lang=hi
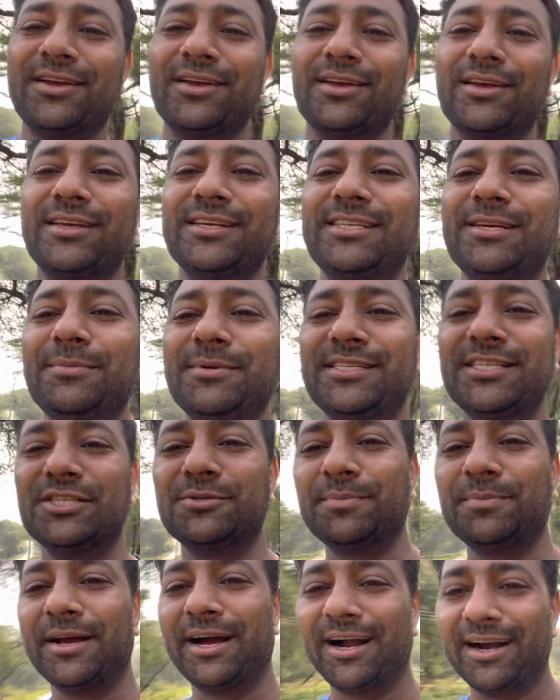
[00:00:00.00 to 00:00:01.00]
किसी भी चीज़
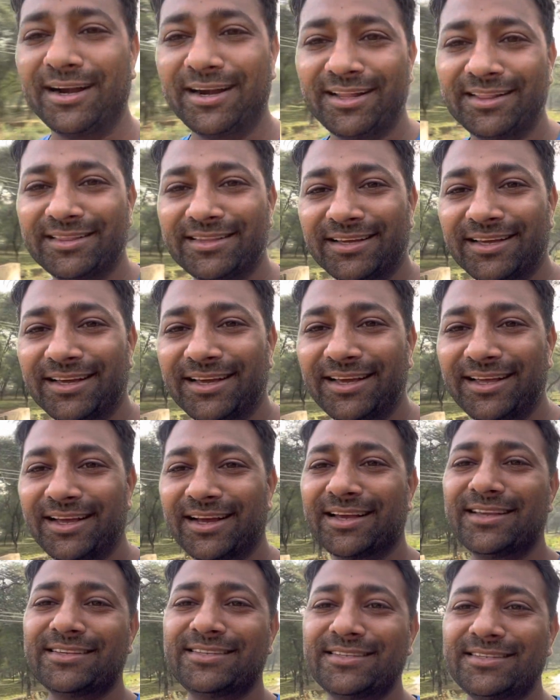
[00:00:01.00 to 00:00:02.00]
में हाथ डालते हैं या
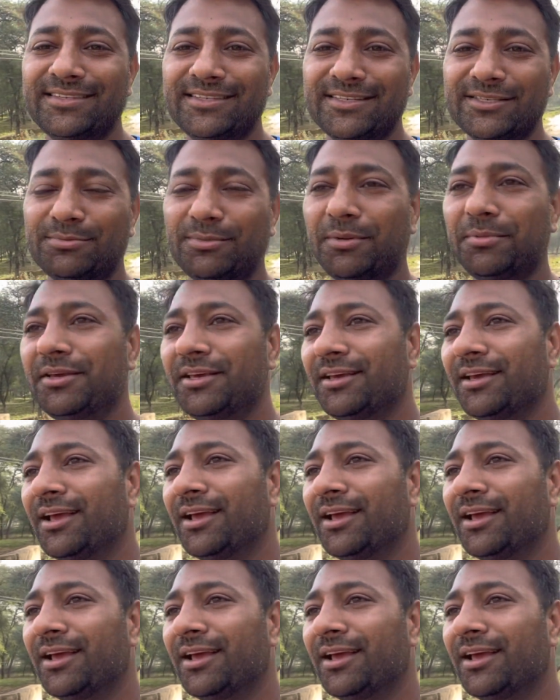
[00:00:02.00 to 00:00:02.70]
किसी चीज़ में भी